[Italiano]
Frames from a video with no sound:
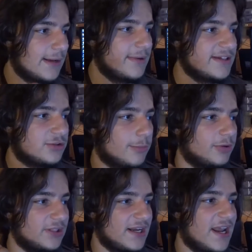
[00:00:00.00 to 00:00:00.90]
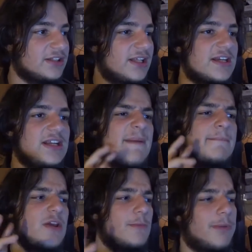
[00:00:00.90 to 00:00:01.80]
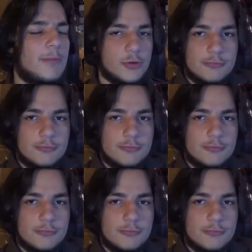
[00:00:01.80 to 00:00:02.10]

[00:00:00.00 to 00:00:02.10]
a questo potrei rendere il gameplay un po' più...